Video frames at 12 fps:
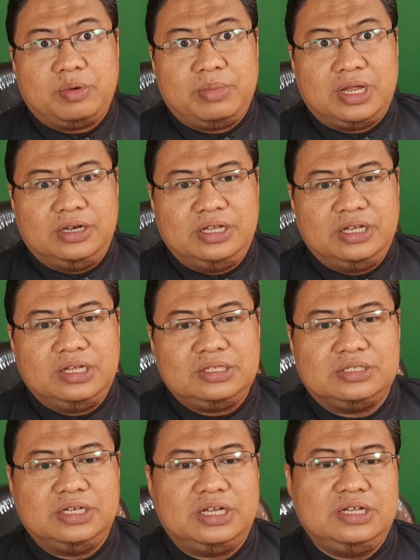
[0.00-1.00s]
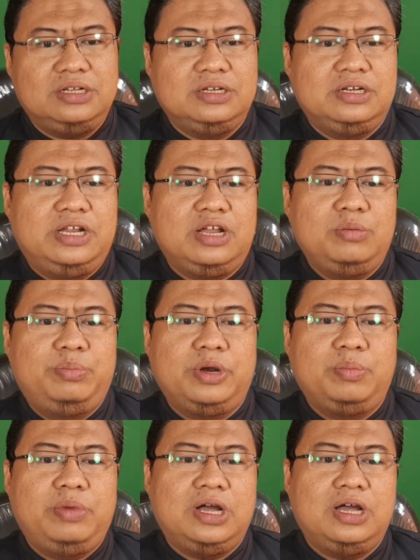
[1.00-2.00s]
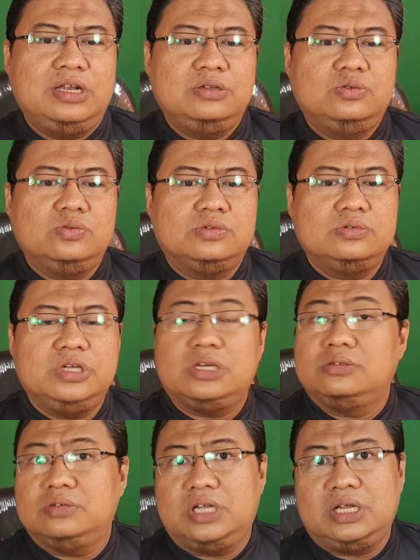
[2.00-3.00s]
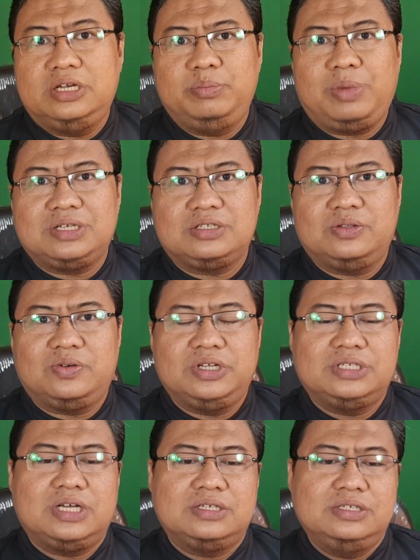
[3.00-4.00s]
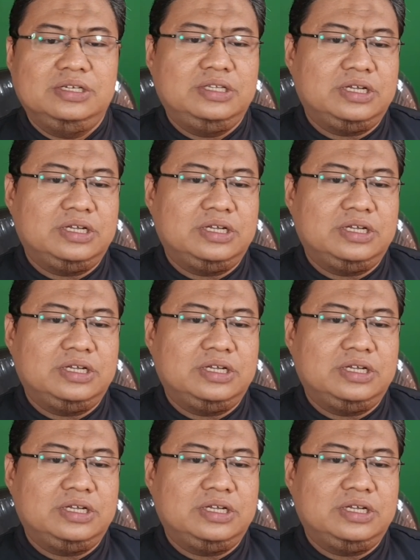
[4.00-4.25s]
pemanis ya, dan berbahan susu yang sudah dipastorisasi.